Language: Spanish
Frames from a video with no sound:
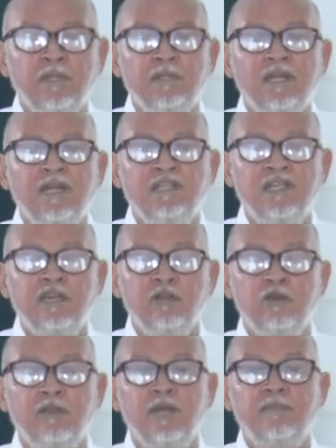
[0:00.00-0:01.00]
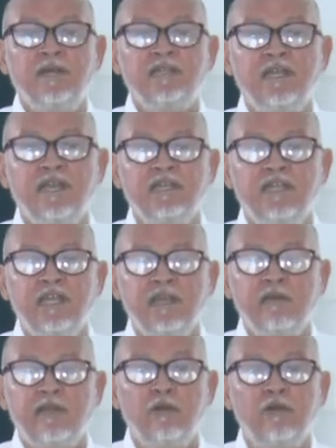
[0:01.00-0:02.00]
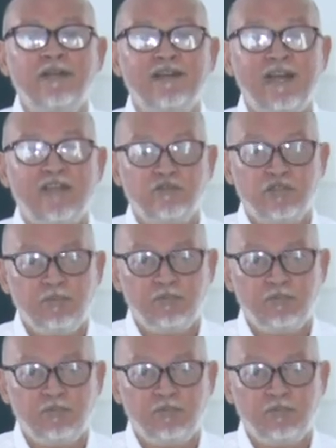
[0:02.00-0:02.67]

del Interior en la parte que tiene que ver con las relaciones